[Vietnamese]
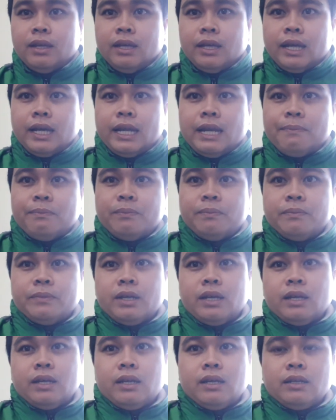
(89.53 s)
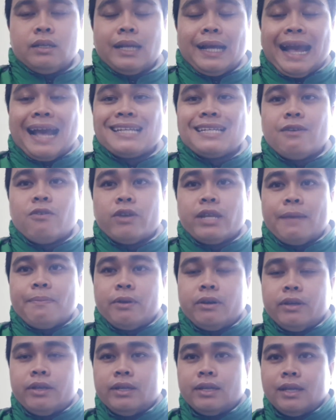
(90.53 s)
ngã năm uh, ngã sáu quả dấp
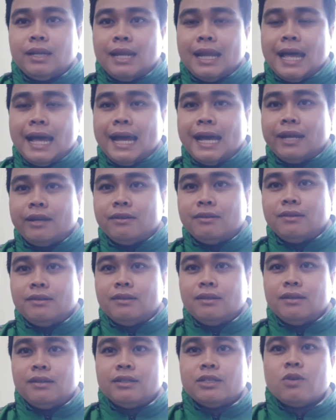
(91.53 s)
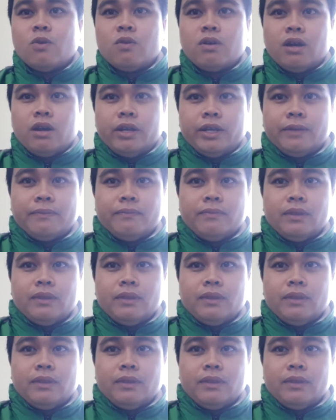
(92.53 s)
thôi là nó xuống rồi